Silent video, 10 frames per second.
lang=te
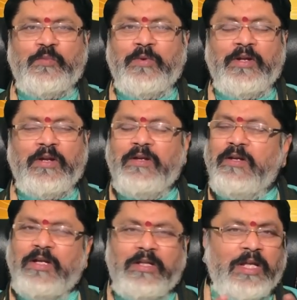సుమారుగా
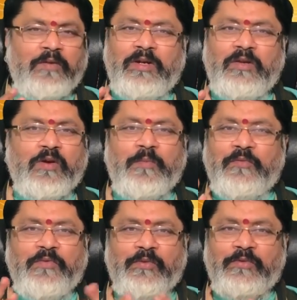దానివల్ల ఒక
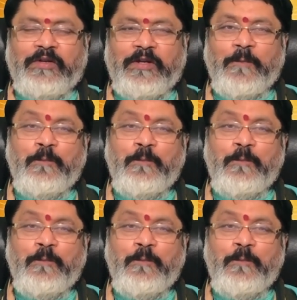బెనిఫిట్ ఉంటుంది